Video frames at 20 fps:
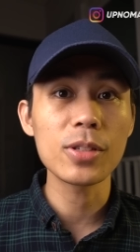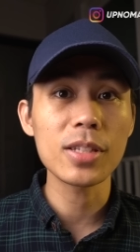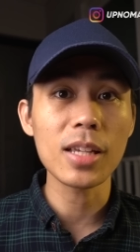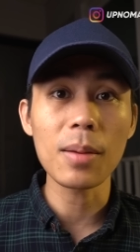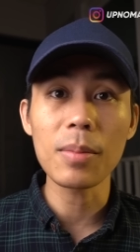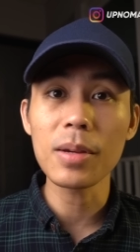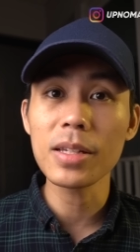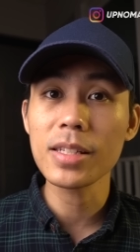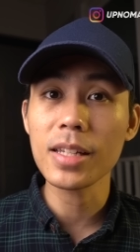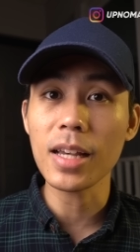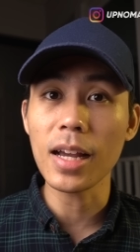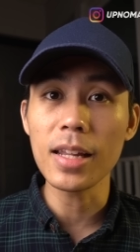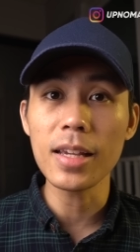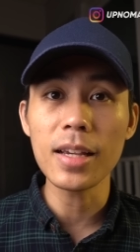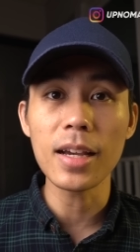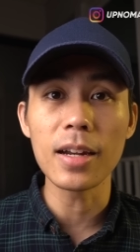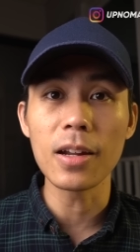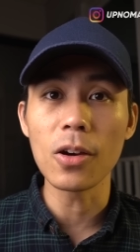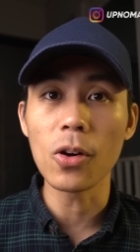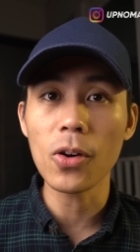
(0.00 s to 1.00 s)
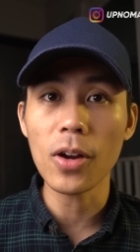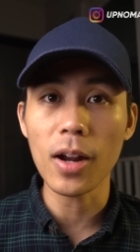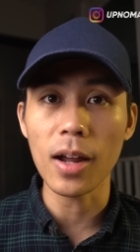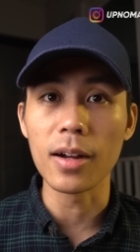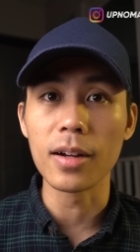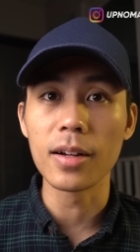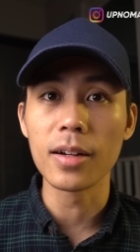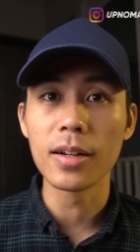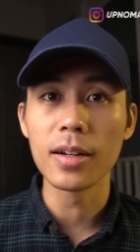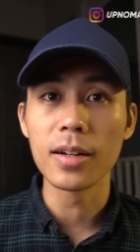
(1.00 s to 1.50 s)
sama sekali nggak ada orang.
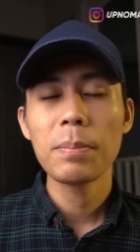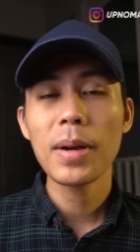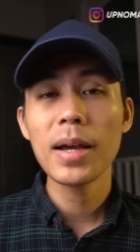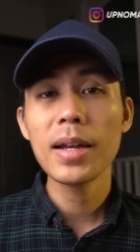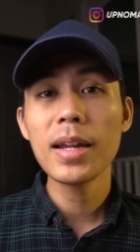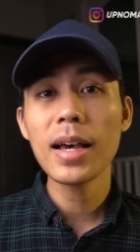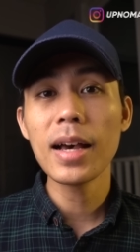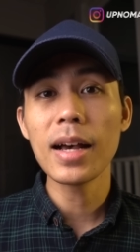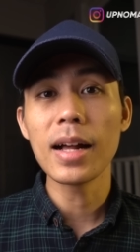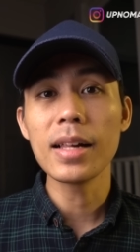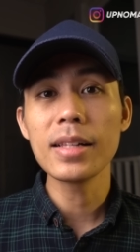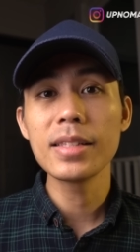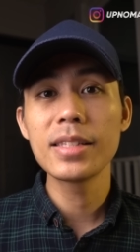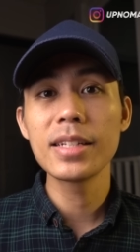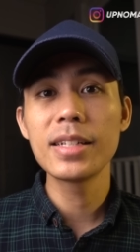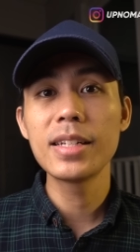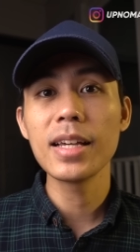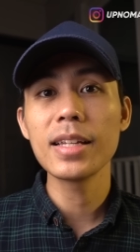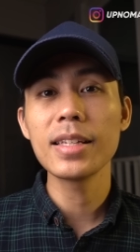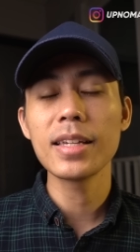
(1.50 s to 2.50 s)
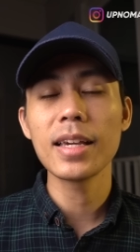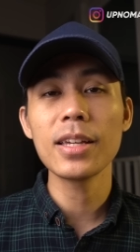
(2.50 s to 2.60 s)
Padahal jedanya